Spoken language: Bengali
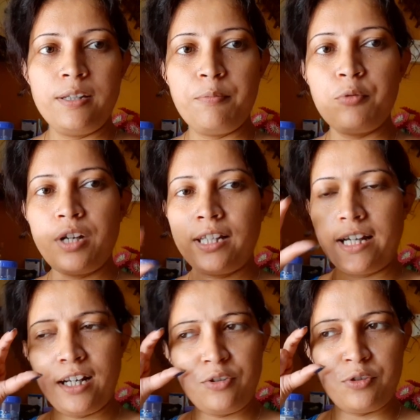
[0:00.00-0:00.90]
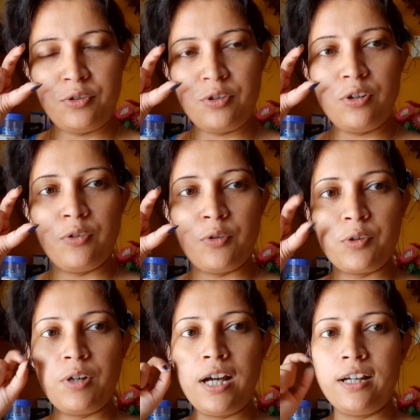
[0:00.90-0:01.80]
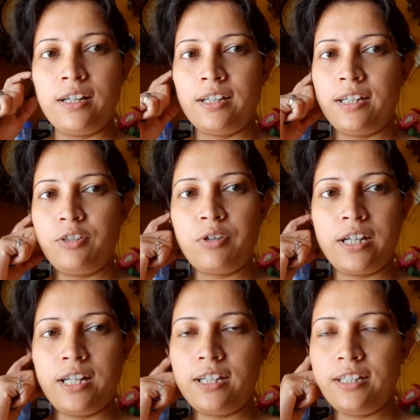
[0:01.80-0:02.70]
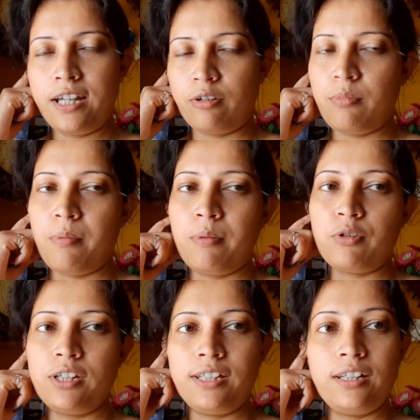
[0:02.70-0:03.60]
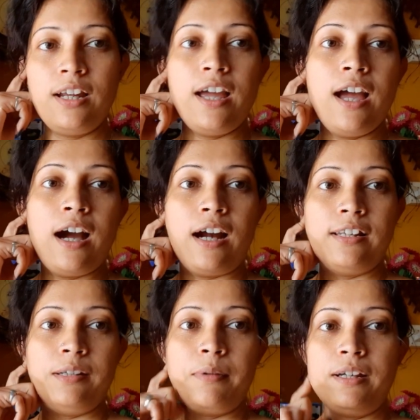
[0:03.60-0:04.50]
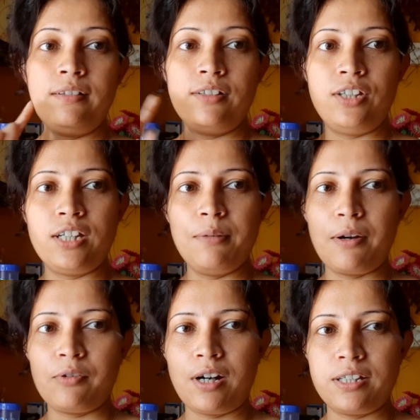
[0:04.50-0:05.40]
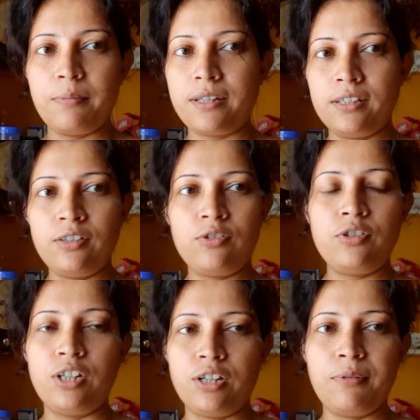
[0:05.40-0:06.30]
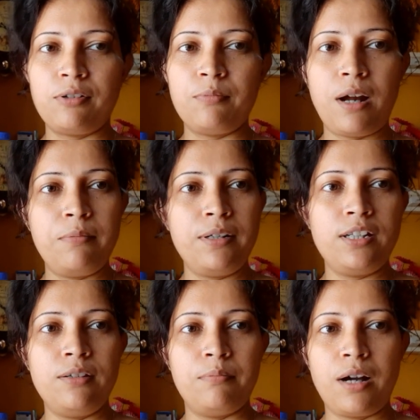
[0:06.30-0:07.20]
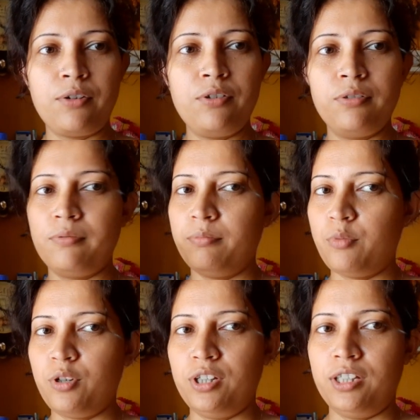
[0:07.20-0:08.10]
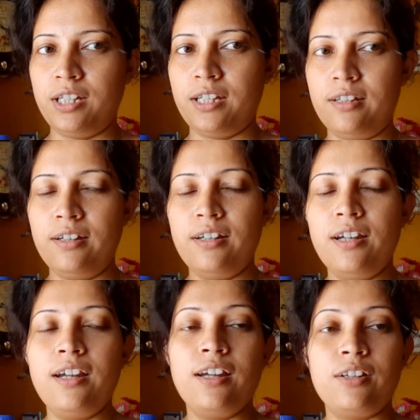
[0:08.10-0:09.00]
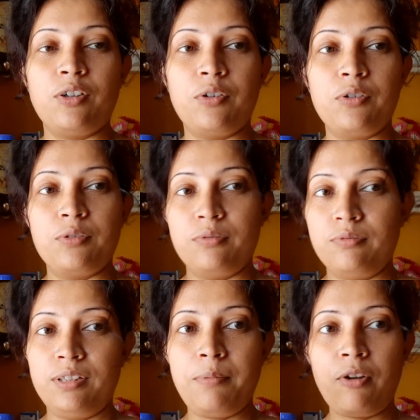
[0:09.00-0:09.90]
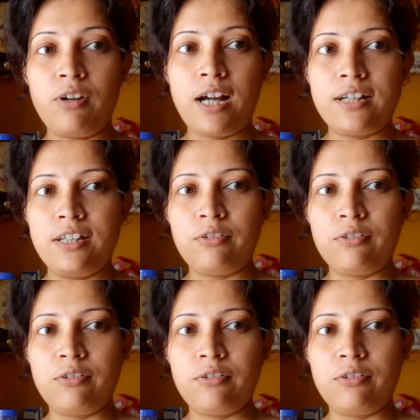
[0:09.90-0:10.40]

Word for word: যে পুটা থাকে না ছোটো ছোটো ওইগুলা কিছু কেটে এসেছে এখন বাবা বসেছেন আর দিবাই শিঙ্গি মাগুর কাটছে বাচ্চাদের জন্য শিঙ্গি মাগুর মানমিটি মাগুর বন্নি শিঙ্গির তো দিবাই ওগুলো কাটছে